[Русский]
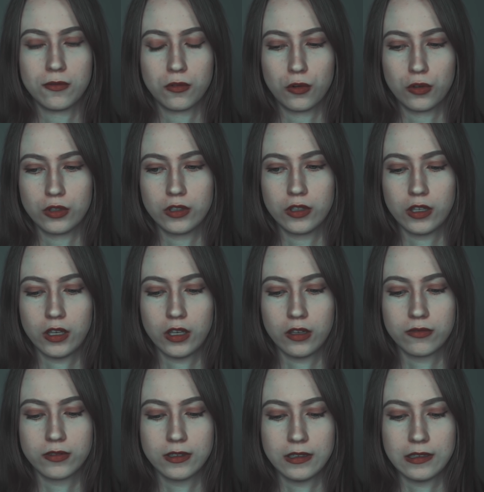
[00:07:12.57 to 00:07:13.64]
Вот.
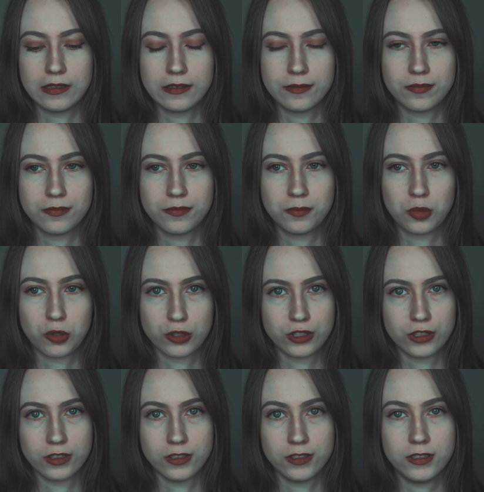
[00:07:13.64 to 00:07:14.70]
И вы
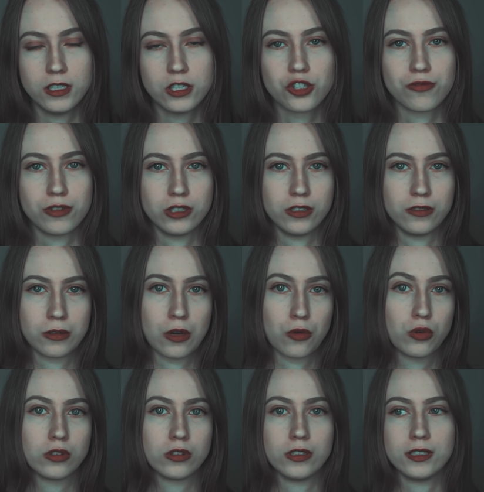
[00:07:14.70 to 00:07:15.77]
просто не сдерживаетесь, в
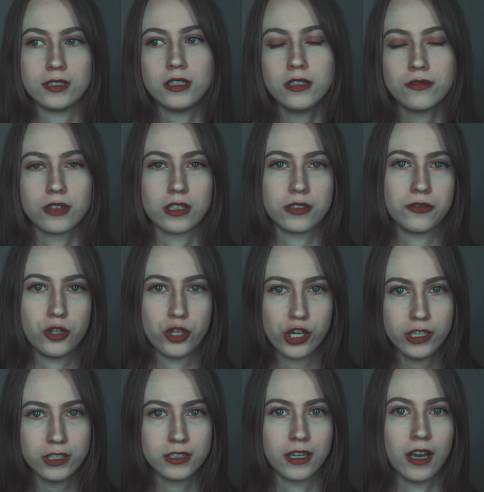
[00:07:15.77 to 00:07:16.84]
какой-то из дней вы
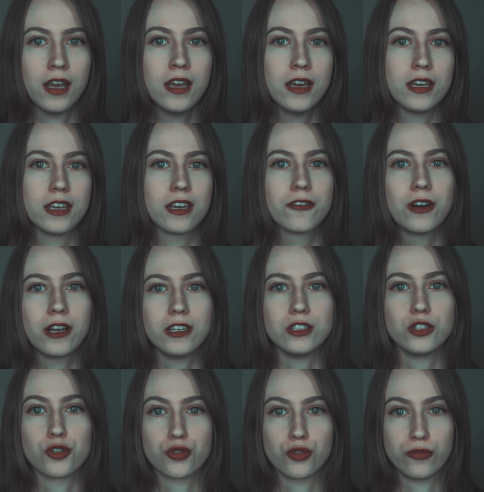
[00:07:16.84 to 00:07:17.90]
отвечаете и
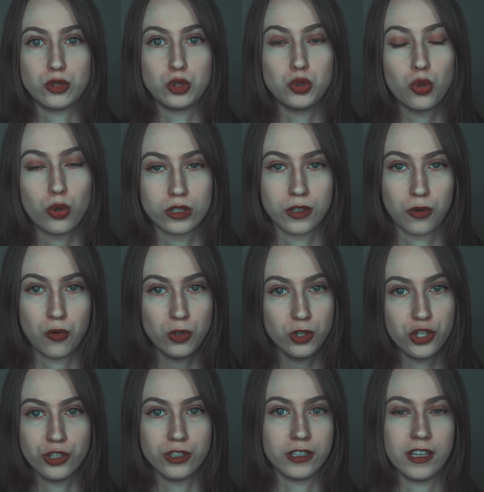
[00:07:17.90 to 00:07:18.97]
говорите, что все
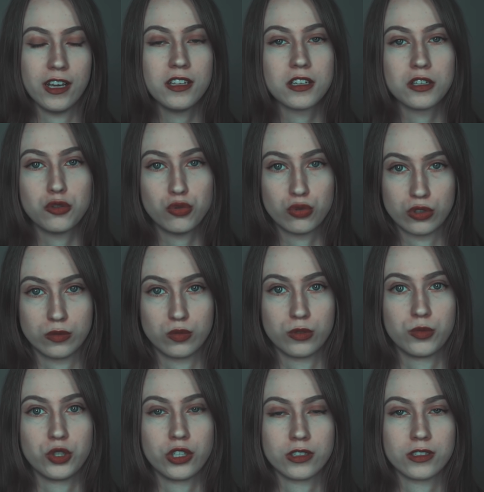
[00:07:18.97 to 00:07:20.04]
закончено, я не хочу с тобой
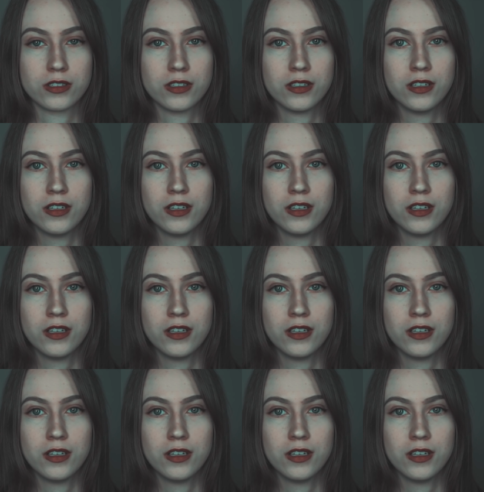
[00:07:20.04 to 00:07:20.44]
общаться.